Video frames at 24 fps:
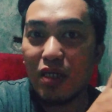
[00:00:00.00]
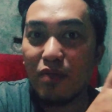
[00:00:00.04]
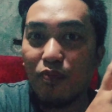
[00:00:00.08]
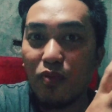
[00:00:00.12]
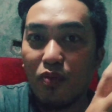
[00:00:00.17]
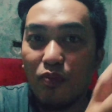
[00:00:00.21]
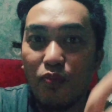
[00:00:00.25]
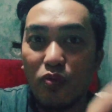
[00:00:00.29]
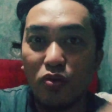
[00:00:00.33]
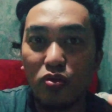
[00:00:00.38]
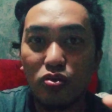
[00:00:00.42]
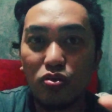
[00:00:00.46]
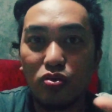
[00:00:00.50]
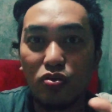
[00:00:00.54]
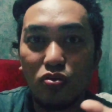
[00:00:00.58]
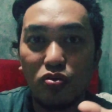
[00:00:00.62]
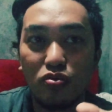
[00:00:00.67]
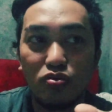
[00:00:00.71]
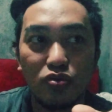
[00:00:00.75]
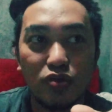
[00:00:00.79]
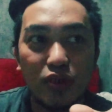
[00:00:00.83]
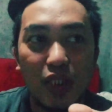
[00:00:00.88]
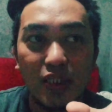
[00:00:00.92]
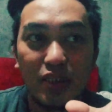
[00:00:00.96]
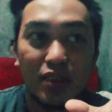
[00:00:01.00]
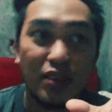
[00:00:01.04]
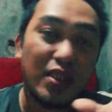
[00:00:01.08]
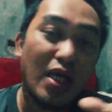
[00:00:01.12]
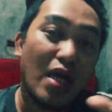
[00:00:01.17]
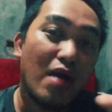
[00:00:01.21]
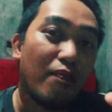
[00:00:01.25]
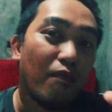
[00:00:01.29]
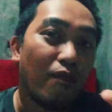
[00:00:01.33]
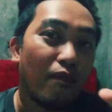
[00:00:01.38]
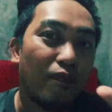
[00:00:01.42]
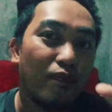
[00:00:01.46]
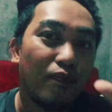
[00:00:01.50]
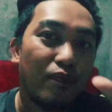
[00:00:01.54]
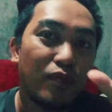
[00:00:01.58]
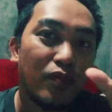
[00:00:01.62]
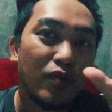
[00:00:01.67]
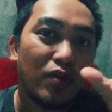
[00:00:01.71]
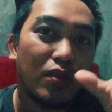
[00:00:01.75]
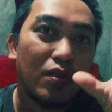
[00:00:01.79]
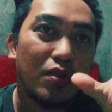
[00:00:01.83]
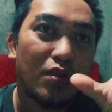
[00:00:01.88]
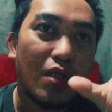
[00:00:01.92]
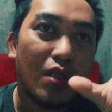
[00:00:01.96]
na, ipopost nung na-scam.
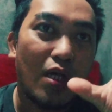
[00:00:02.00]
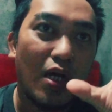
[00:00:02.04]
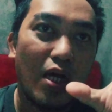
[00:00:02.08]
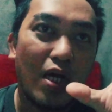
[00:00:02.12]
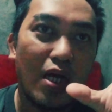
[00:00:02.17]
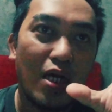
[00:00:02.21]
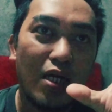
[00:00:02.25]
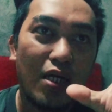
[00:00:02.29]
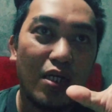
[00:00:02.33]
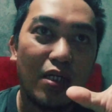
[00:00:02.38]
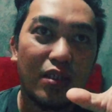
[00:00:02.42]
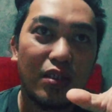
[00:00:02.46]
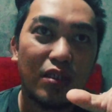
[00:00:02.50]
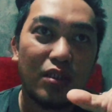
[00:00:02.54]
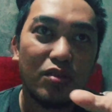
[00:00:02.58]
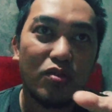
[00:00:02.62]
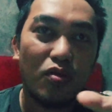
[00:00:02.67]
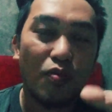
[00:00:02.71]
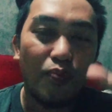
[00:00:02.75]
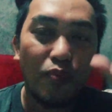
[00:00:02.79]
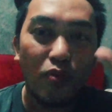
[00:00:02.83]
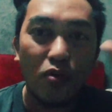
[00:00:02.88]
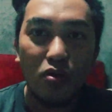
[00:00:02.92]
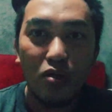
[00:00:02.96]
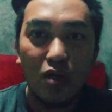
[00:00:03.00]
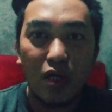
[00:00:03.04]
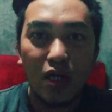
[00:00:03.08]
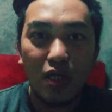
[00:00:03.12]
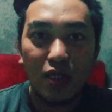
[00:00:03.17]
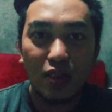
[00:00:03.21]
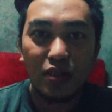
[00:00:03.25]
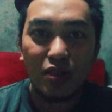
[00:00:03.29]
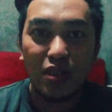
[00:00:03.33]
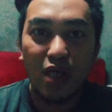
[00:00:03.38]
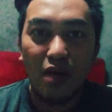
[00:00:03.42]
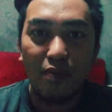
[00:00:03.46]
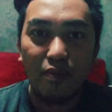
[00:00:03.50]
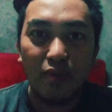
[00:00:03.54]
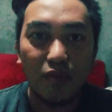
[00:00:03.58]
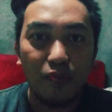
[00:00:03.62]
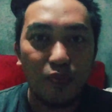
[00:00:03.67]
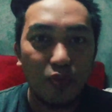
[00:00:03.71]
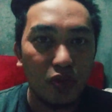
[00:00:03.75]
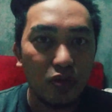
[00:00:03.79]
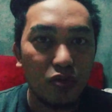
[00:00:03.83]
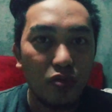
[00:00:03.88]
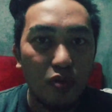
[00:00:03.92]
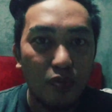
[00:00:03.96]
Ah, uh, ito po, uh, scammer
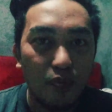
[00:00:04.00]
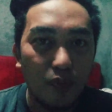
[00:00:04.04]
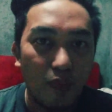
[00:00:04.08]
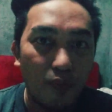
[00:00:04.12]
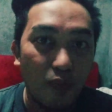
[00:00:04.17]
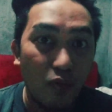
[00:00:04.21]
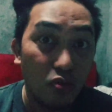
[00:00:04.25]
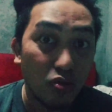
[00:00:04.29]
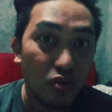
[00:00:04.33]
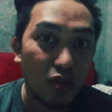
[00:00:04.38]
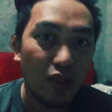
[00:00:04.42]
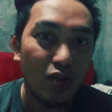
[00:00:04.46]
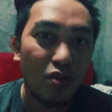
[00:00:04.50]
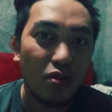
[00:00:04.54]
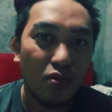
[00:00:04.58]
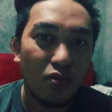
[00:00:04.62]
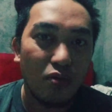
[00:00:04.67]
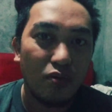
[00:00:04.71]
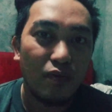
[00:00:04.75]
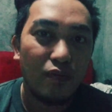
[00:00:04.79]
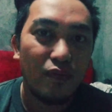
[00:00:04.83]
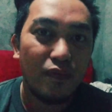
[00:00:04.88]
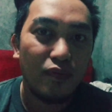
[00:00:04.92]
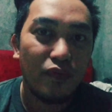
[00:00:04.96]
po ito, popost ano.